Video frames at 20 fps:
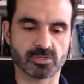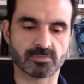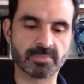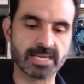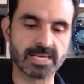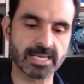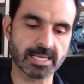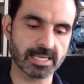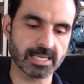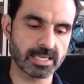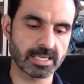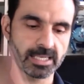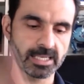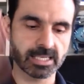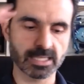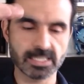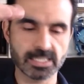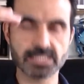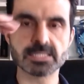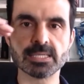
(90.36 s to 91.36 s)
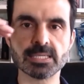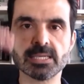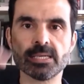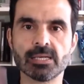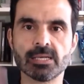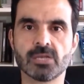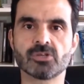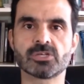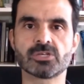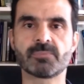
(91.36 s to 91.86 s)
márgenes,
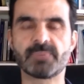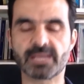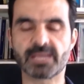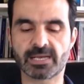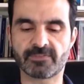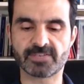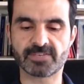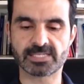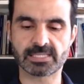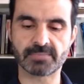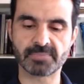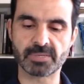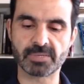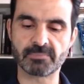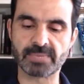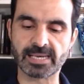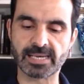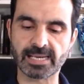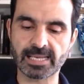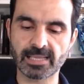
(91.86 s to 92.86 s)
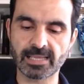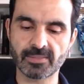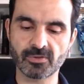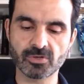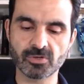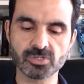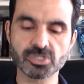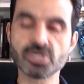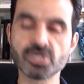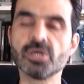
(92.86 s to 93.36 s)
los epígrafes están bien
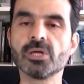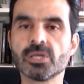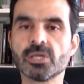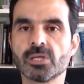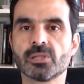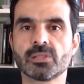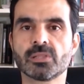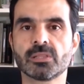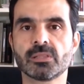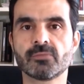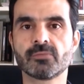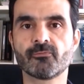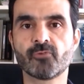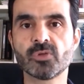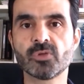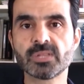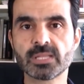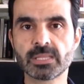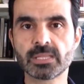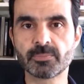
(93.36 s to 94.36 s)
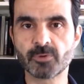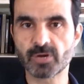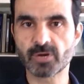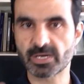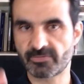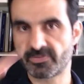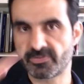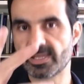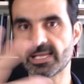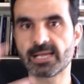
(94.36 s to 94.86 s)
marcados. Fuente
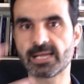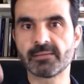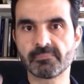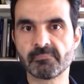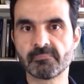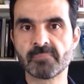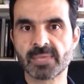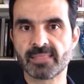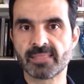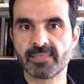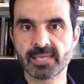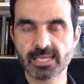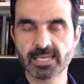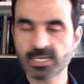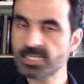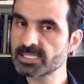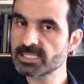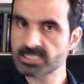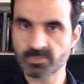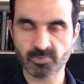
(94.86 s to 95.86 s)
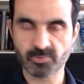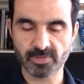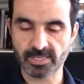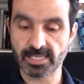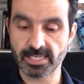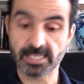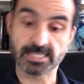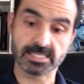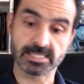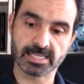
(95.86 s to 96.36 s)
tipográfica mediana, se puede
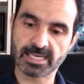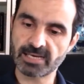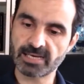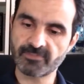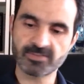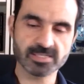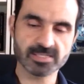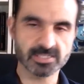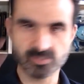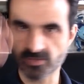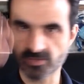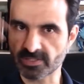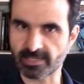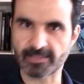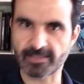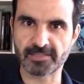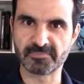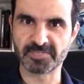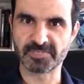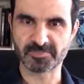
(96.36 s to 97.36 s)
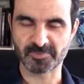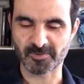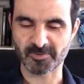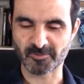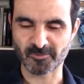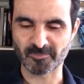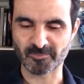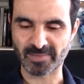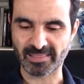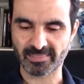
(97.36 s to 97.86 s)
leer sin gafas, que es otra de mis
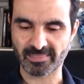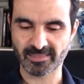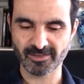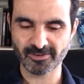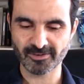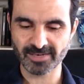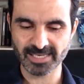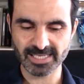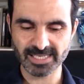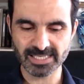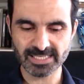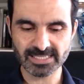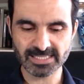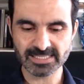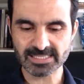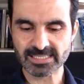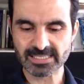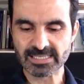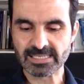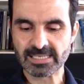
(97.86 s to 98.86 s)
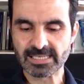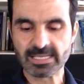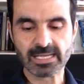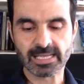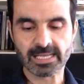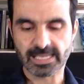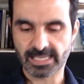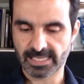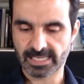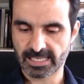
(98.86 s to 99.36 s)
preocupaciones.
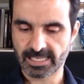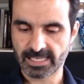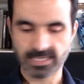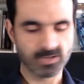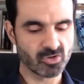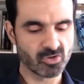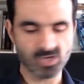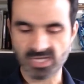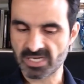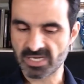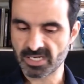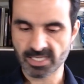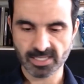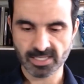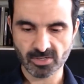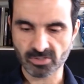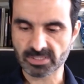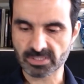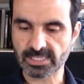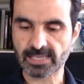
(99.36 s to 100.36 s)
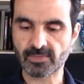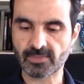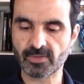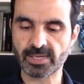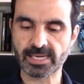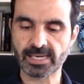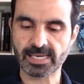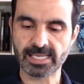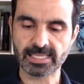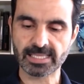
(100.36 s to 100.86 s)
Eh, no he encontrado
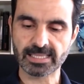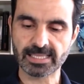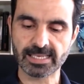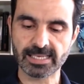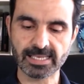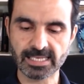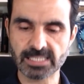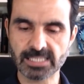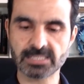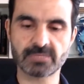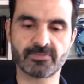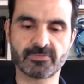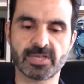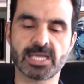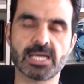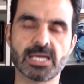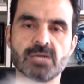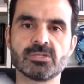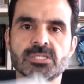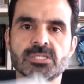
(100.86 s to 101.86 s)
erratas. Fijaos,